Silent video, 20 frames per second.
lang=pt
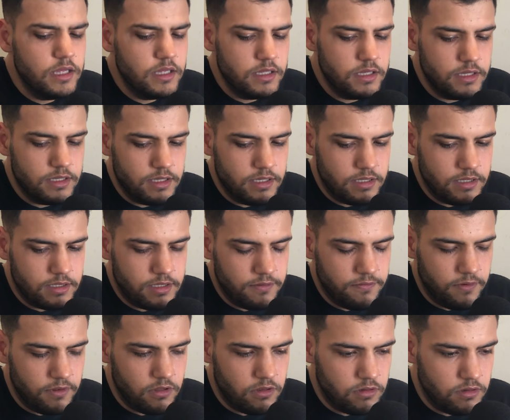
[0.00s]
E, e você
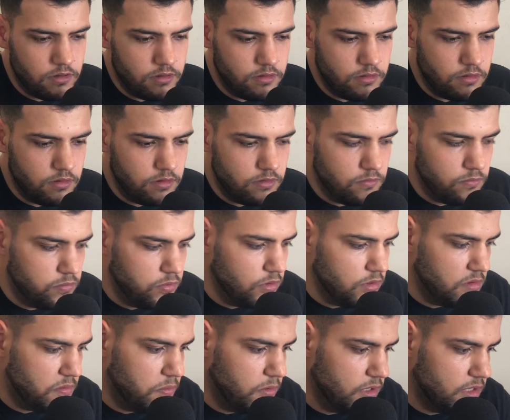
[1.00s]
falou um
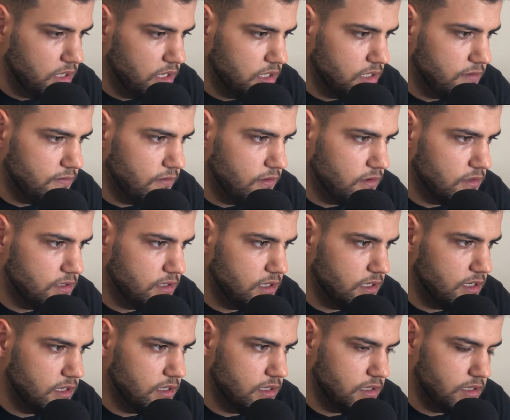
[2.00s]
ponto importante, você falou
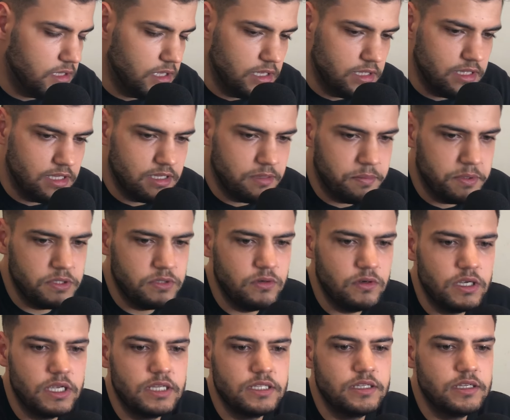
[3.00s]
assim, dessa pessoa
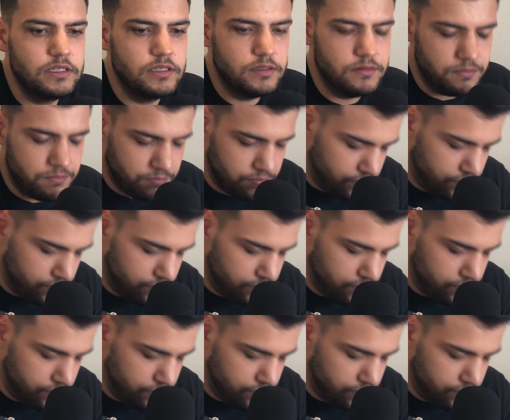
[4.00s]
que às vezes